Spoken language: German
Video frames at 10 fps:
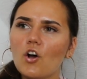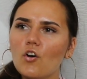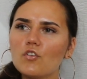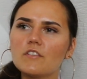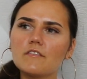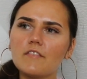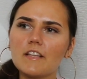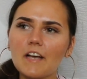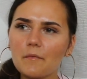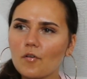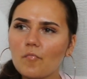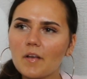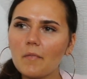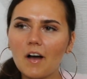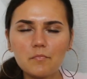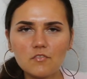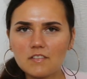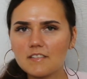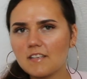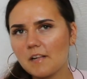Und wenn ihr ein Problem habt
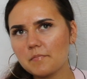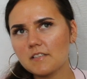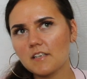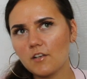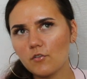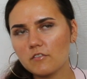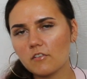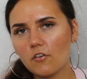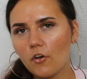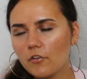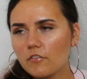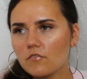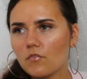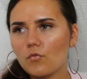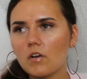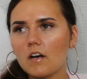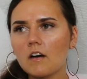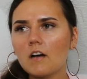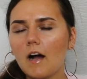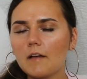und es selbst nicht lösen könnt
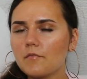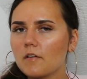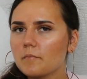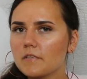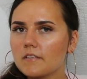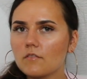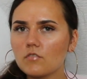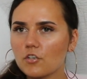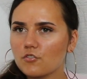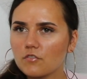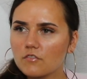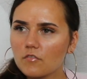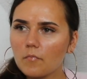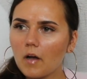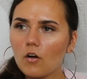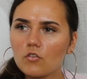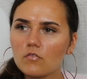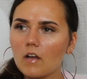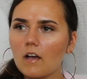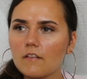oder einfach ein bisschen Unterstützung
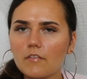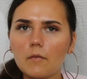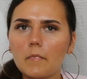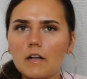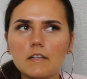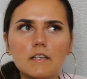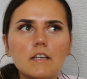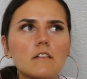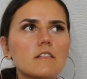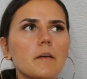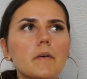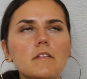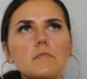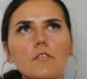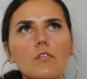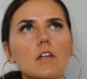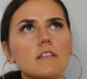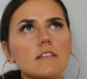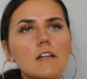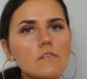braucht oder einfach mal irgendjemandem davon
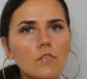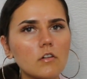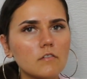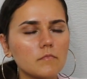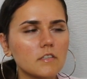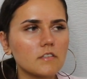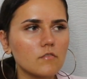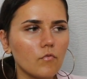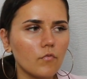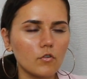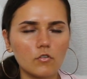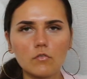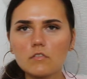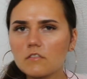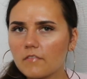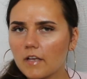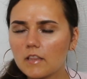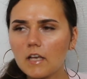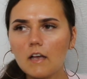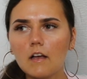erzählen wollt, um das so von euch
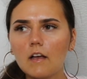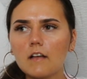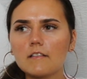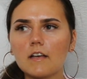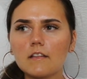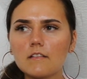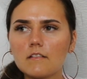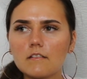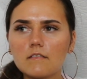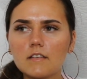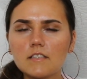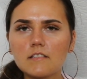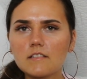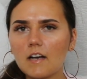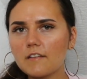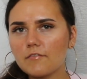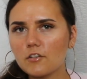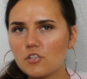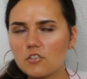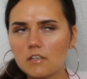loszuwerden, dann ist es kein
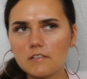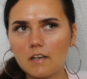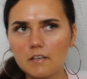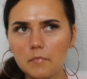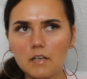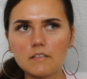falscher Schritt, sage ich mal,